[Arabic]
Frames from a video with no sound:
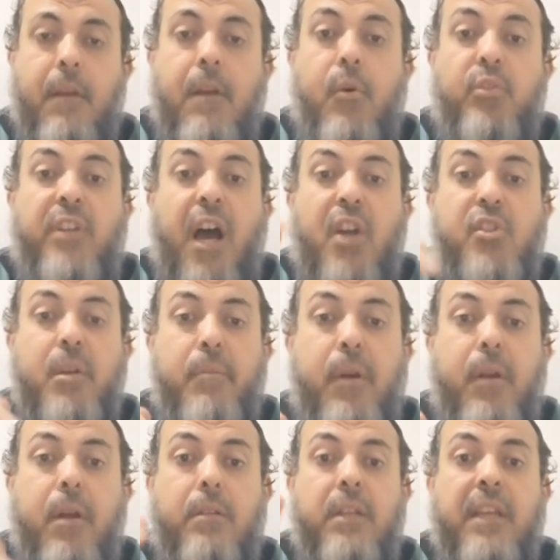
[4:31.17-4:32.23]
قلت 10
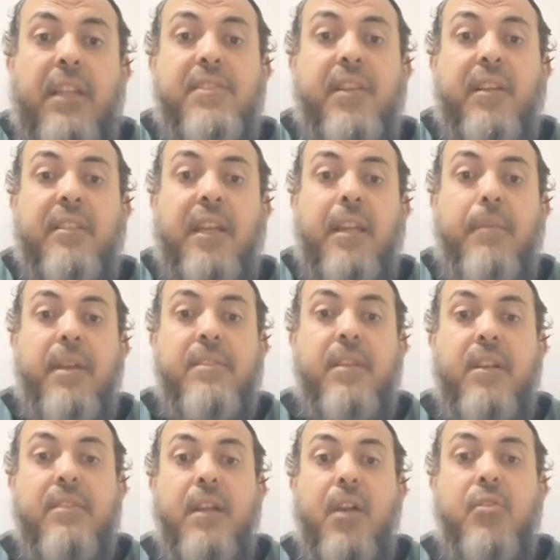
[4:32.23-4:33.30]
مرات كانك صليت على النبي
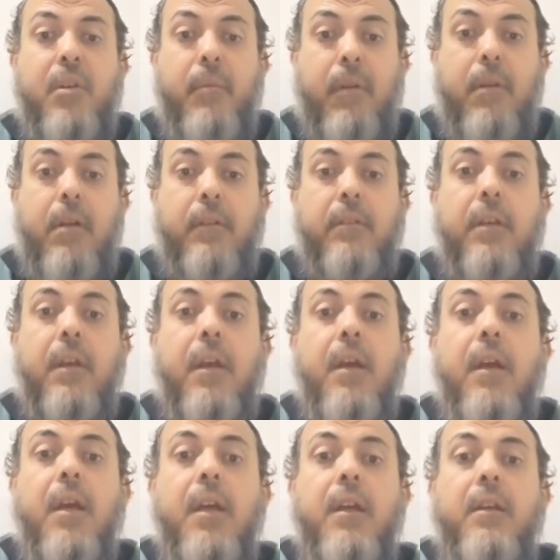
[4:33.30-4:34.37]
صلى الله عليه وسلم 10 مرات
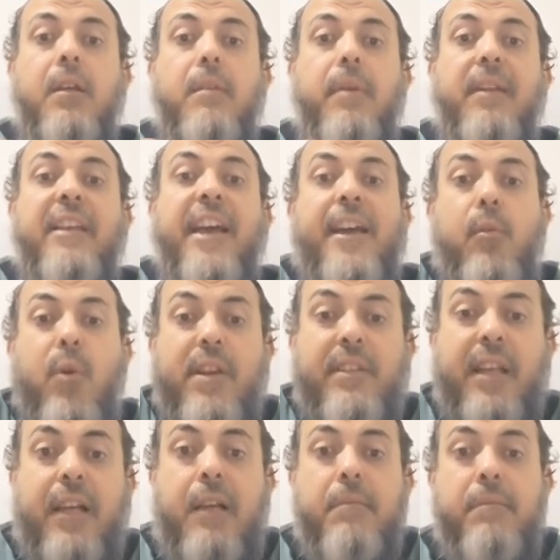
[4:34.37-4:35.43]
يبقى ده غير
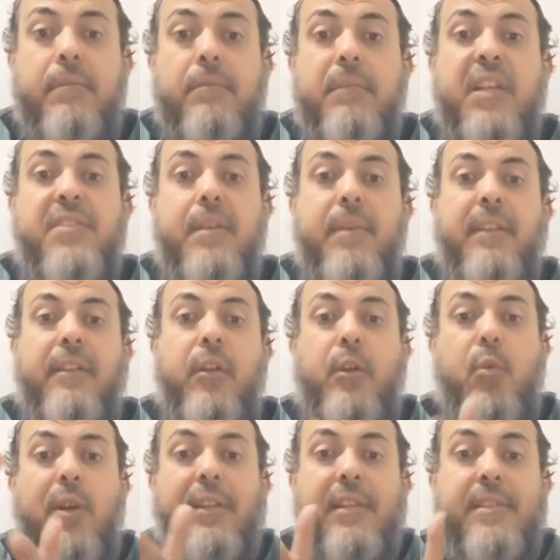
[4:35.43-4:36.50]
وردك من يبقى انت
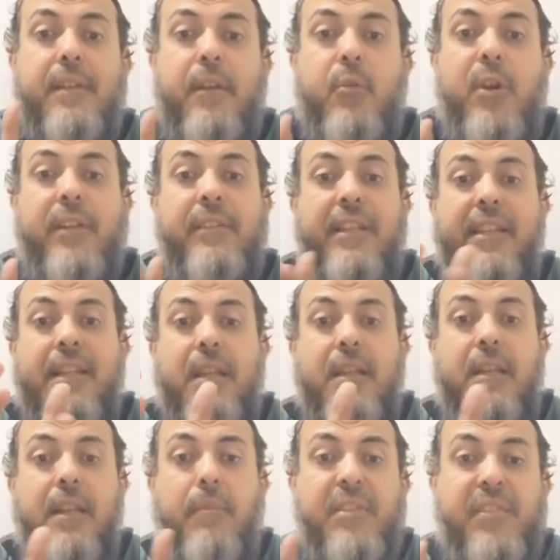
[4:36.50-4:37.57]
ليك ورد ورد
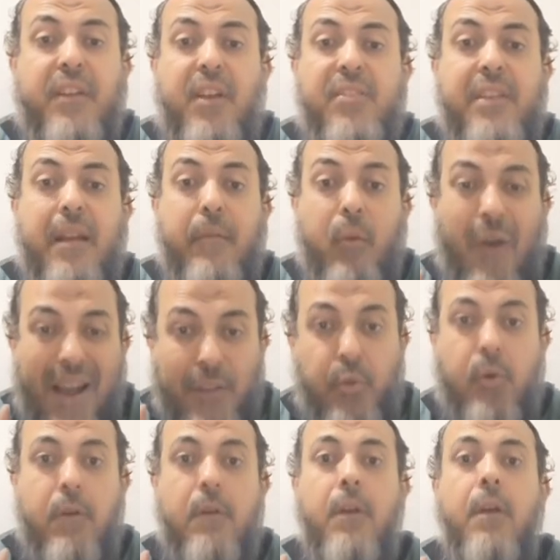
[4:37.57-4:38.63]
للنبي صلى الله عليه وسلم
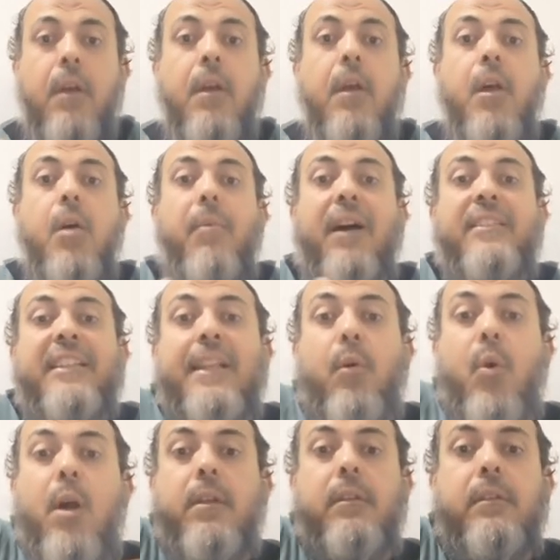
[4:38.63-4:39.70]
لوحده وبعد كده
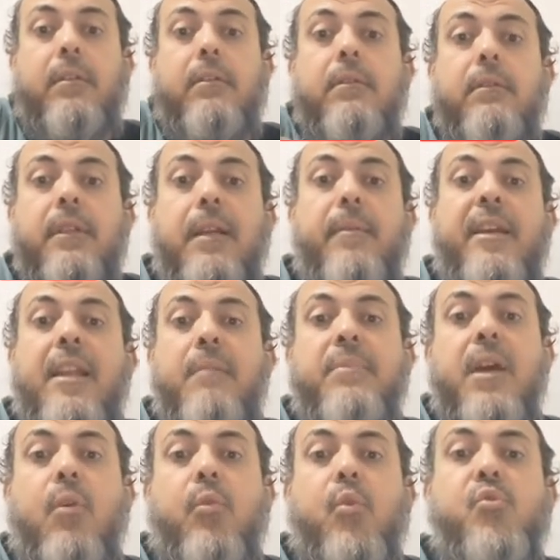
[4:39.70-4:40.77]
ورد لجميع
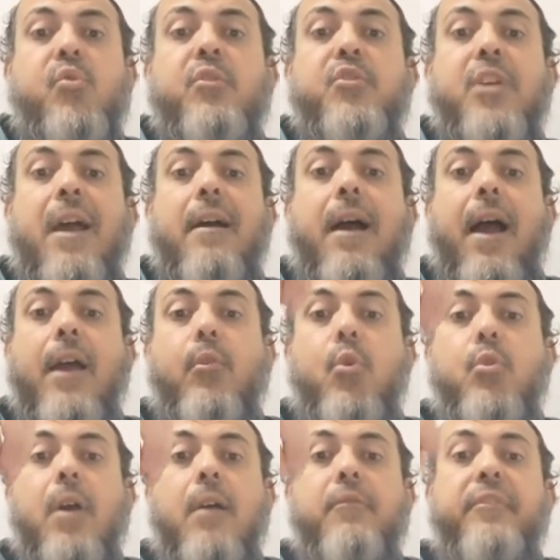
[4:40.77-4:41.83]
الانبياء والرسل
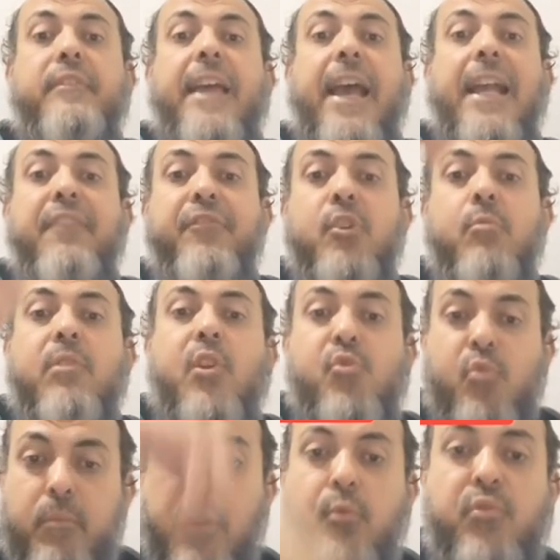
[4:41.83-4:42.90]
داخل فيهم
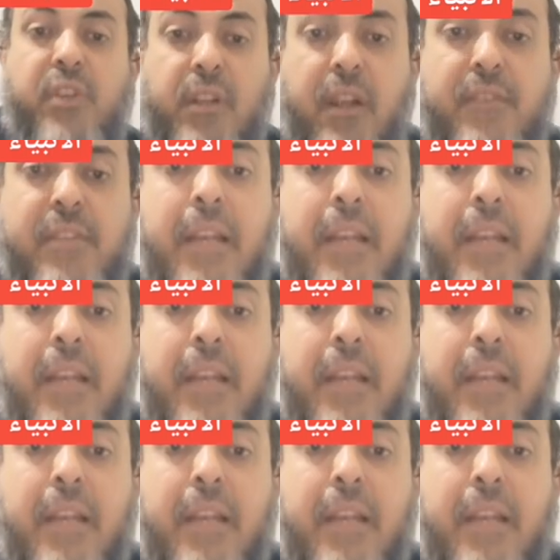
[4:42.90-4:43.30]
الرسول برضه صلى الله عليه